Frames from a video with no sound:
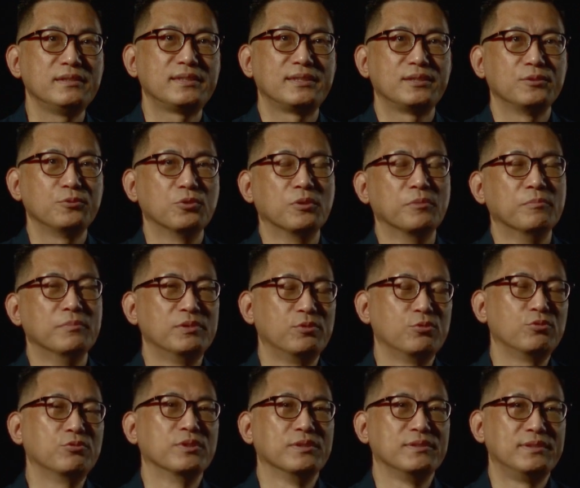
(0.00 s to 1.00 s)
实我们
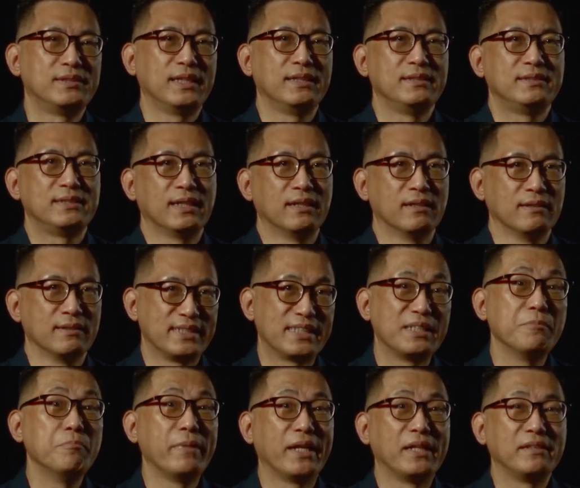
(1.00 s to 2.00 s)
如果在讲新
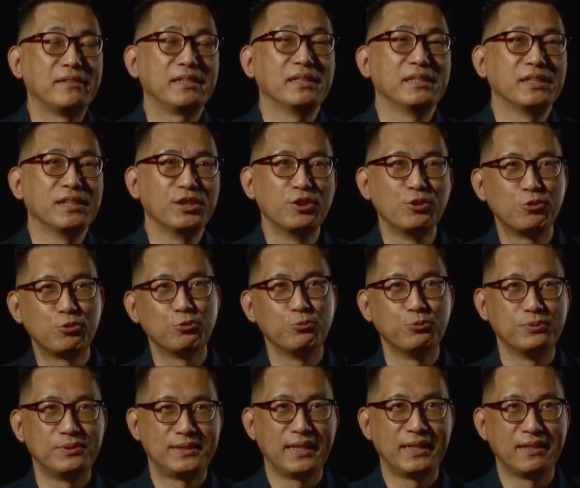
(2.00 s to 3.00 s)
媒体艺术
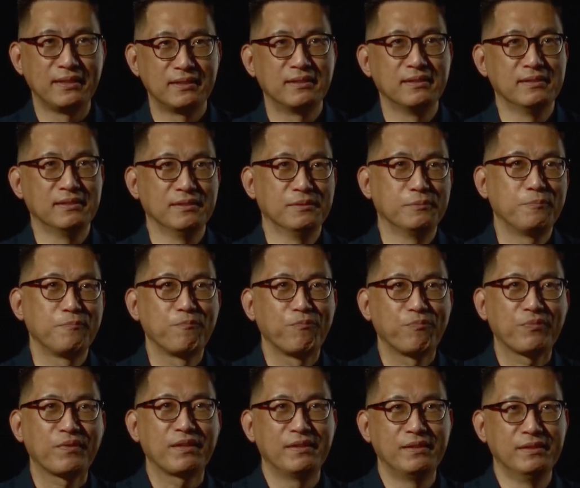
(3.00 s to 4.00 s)
这个
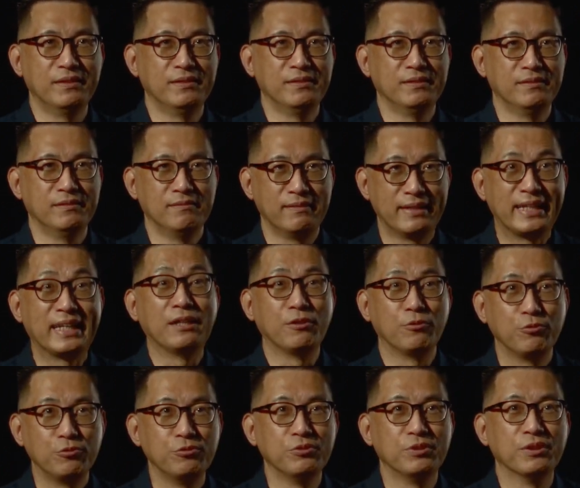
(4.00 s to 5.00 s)
呃领
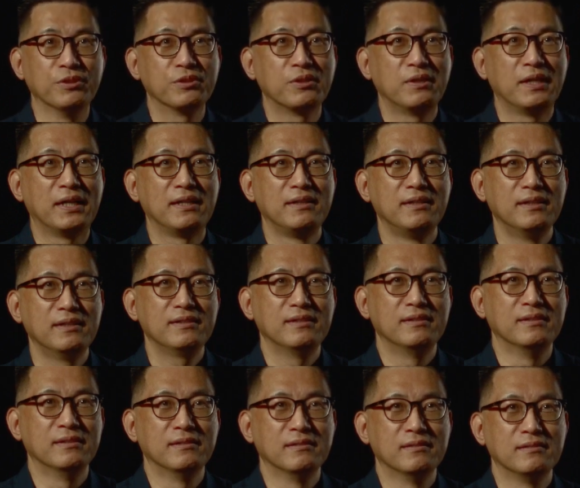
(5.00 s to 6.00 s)
域的话，
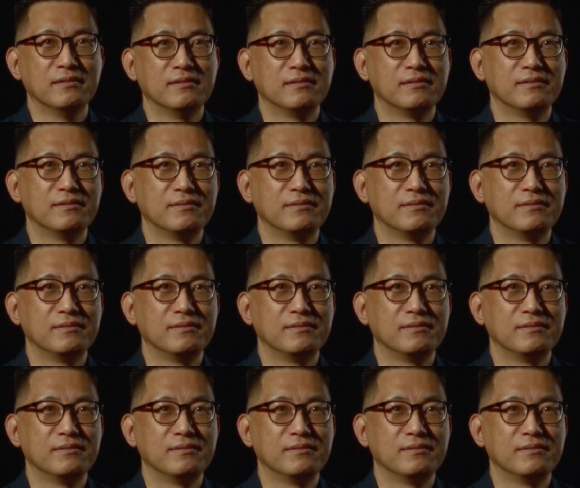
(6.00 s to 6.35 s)
呃，